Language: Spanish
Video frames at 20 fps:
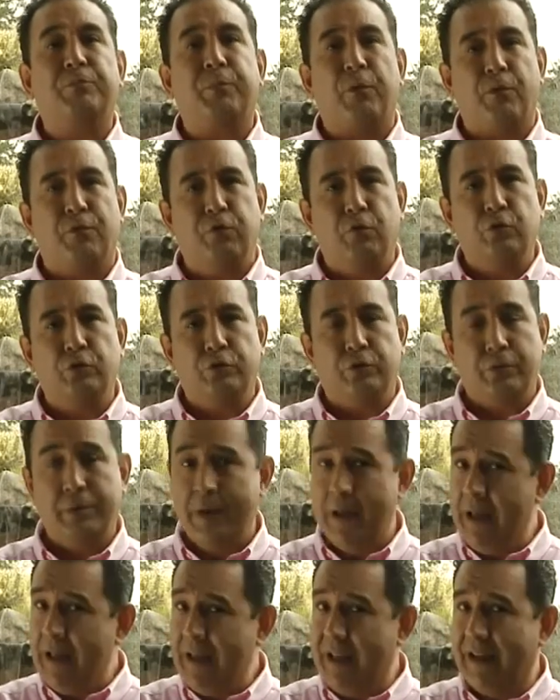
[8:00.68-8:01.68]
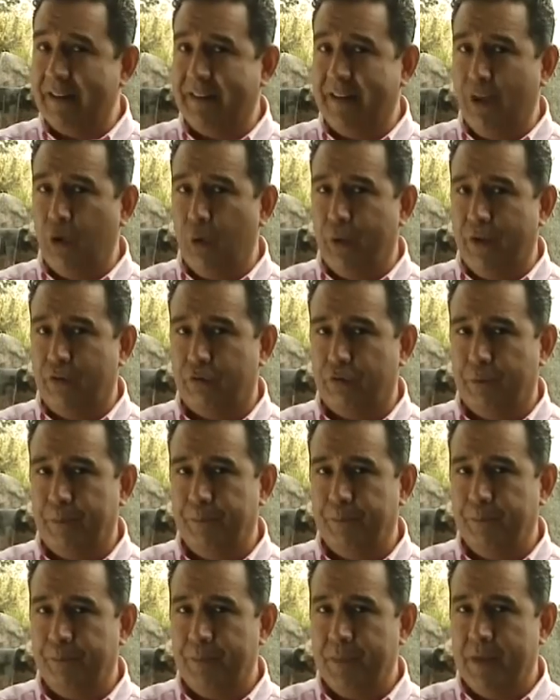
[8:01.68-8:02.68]
profundo, y así lo hizo.
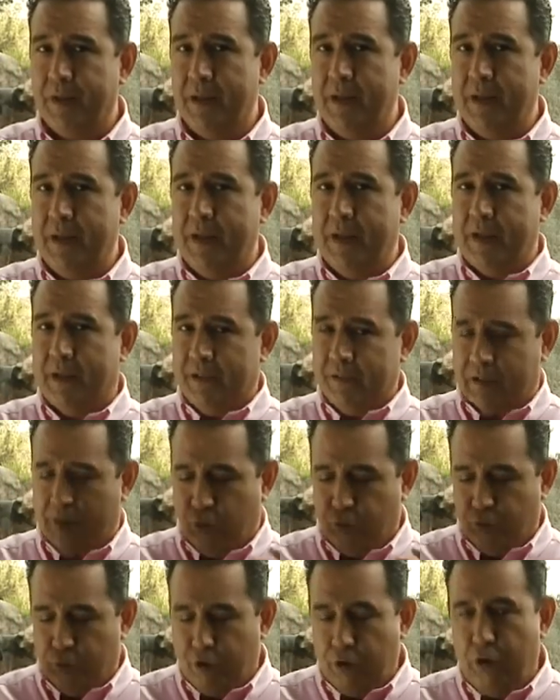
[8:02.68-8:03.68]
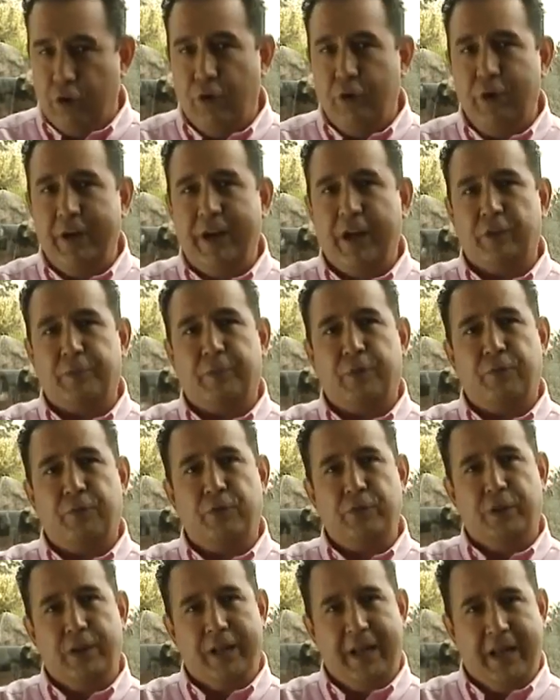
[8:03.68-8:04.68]
Se hundió en las
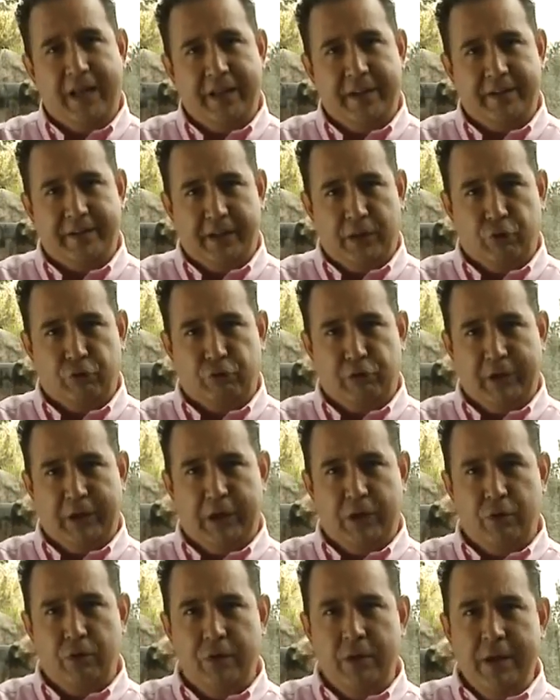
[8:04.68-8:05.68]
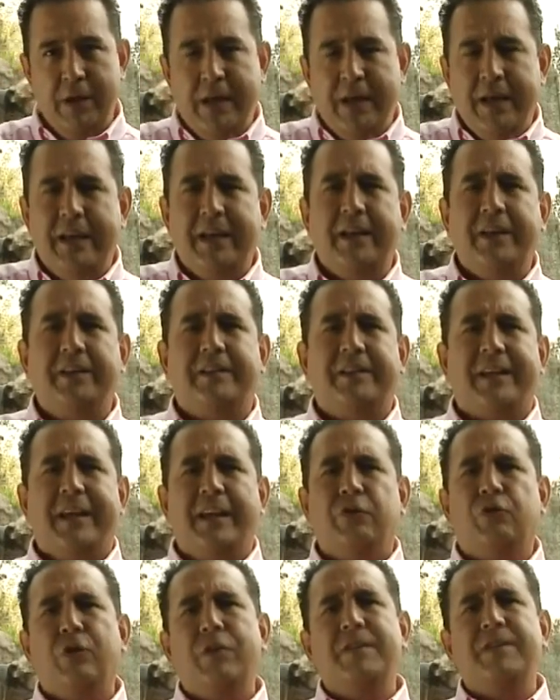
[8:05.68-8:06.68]
profundidades del océano y se
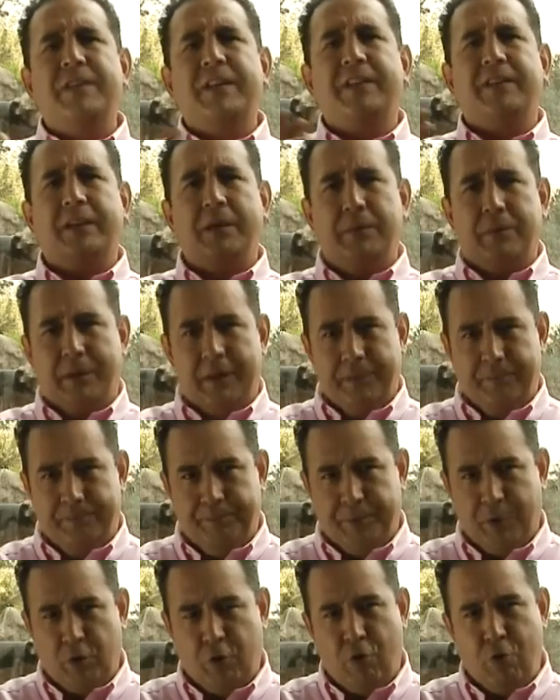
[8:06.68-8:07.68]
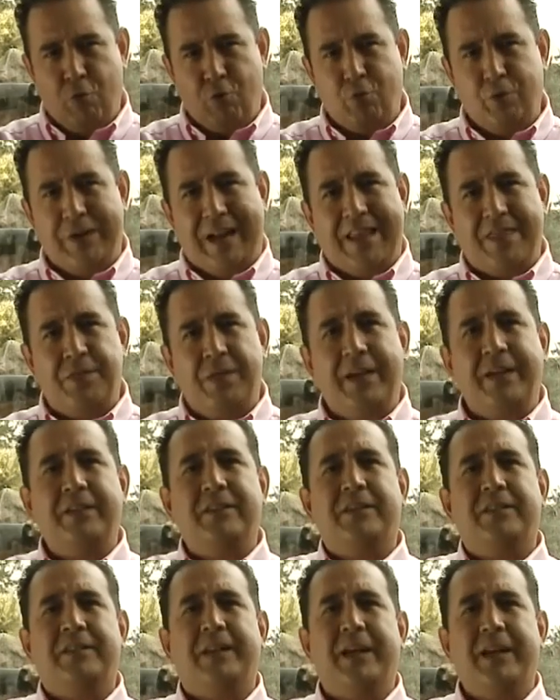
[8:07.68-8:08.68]
hizo invisible con una
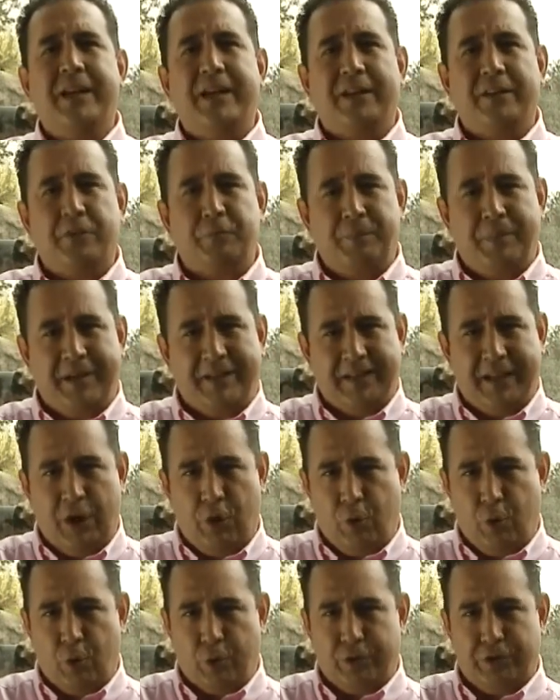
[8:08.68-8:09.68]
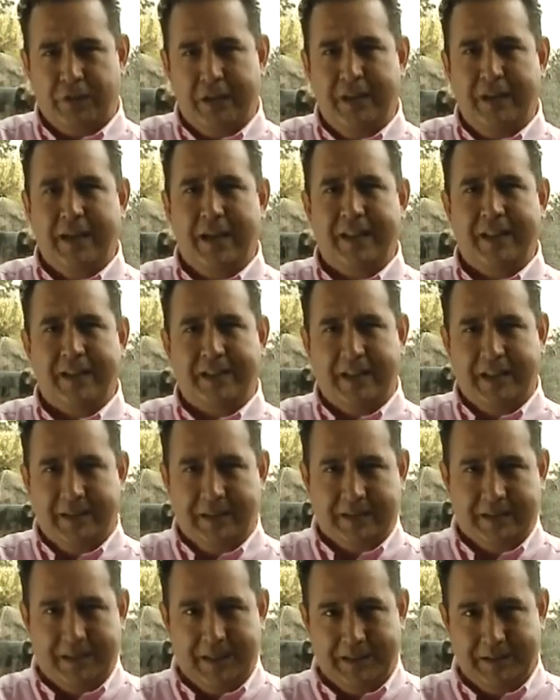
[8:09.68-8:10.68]
densa y espesa cortina de
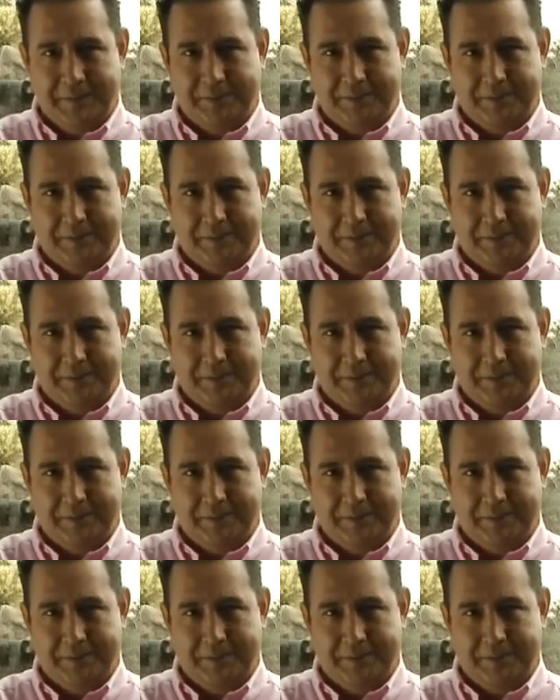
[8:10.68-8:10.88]
tinta.